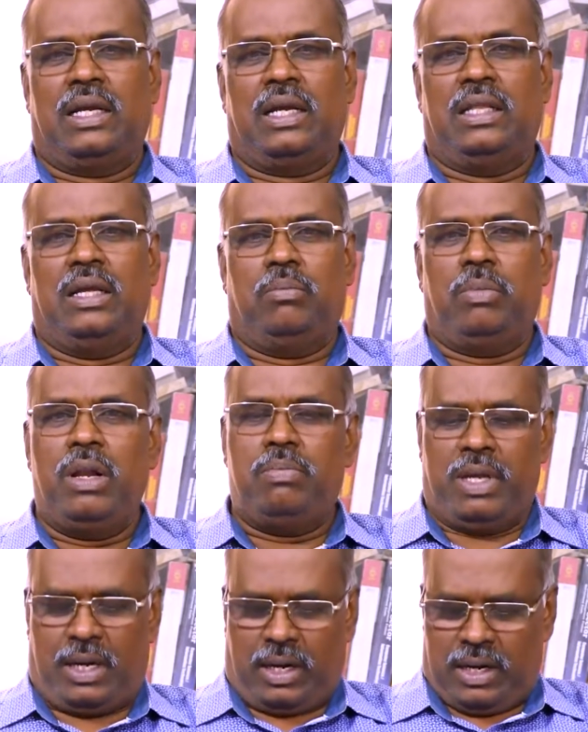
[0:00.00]
இந்த
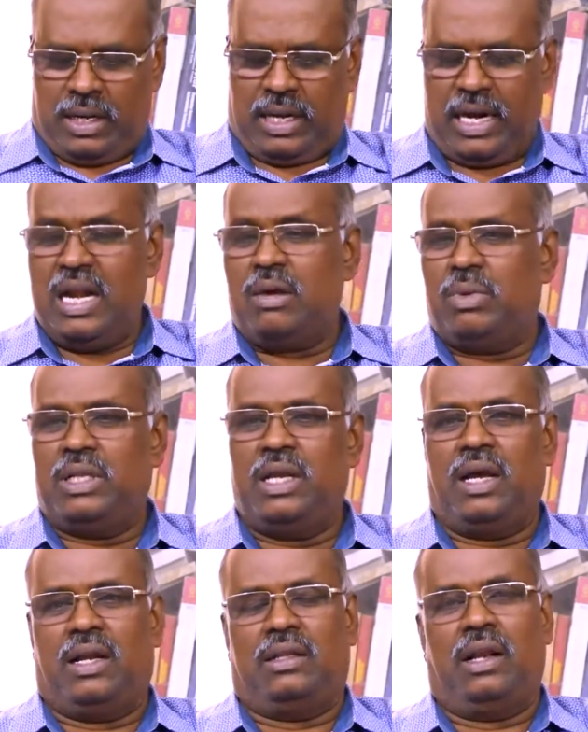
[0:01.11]
பிலிப்பியர் ரெண்டாம்
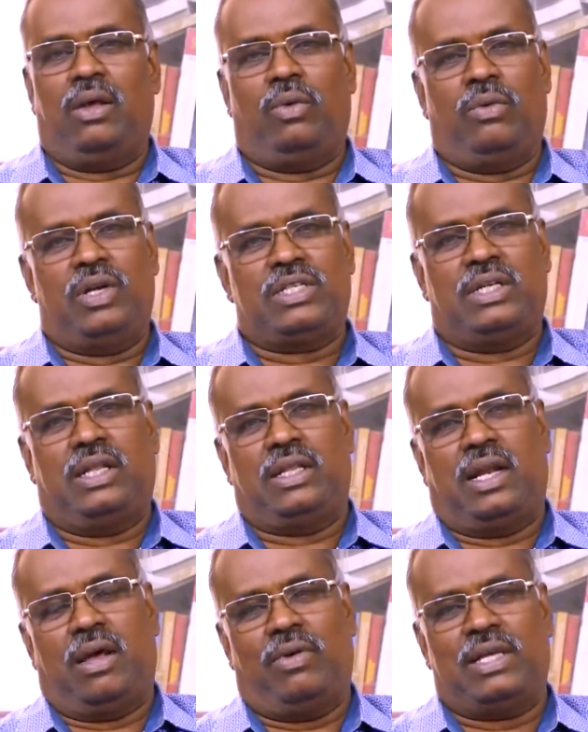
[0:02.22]
அதிகாரத்தில் ஒரு வசனத்தை
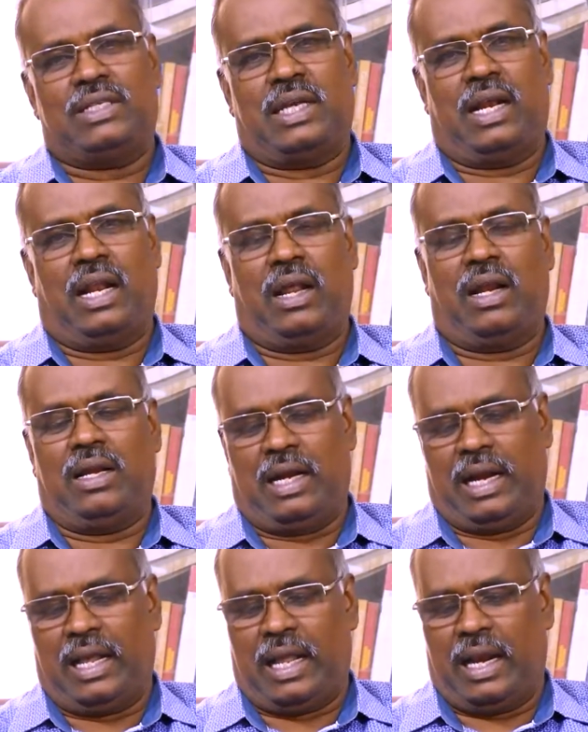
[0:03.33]
நான் வாசிக்கிறலான்னு
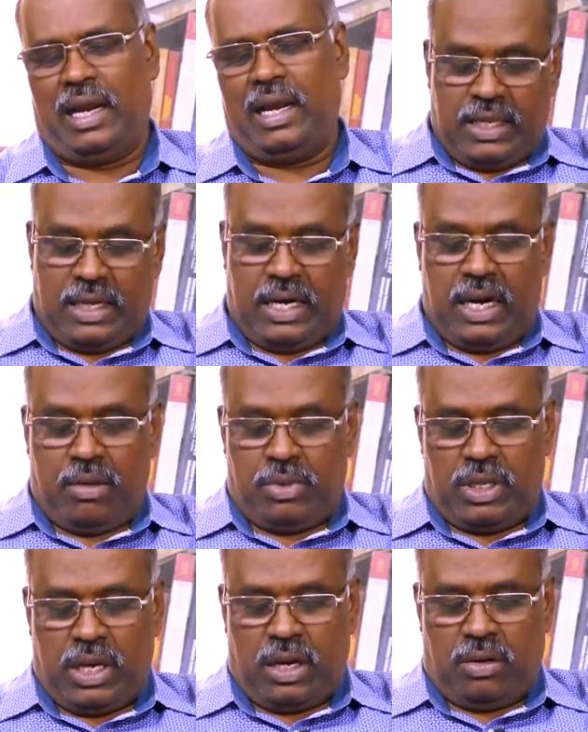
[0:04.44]
நினைக்கிறேன் ரெண்டாம்
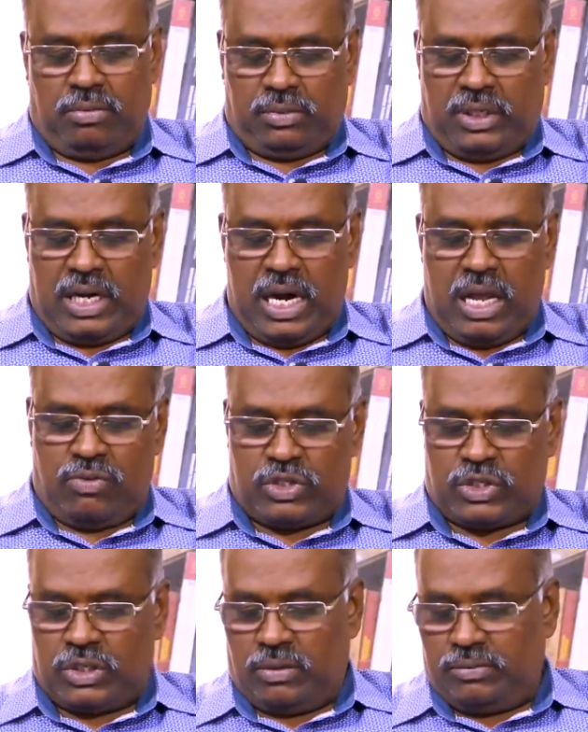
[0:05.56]
அதிகாரம் ரெண்டாம்
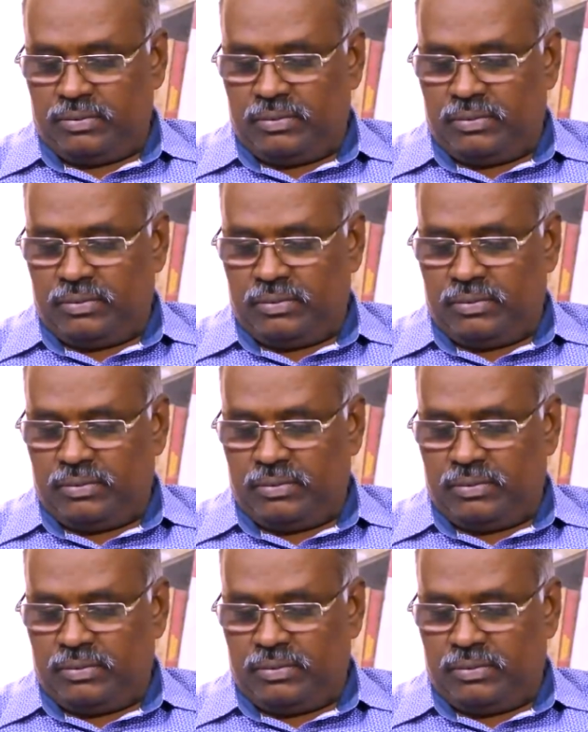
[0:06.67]
வசனம்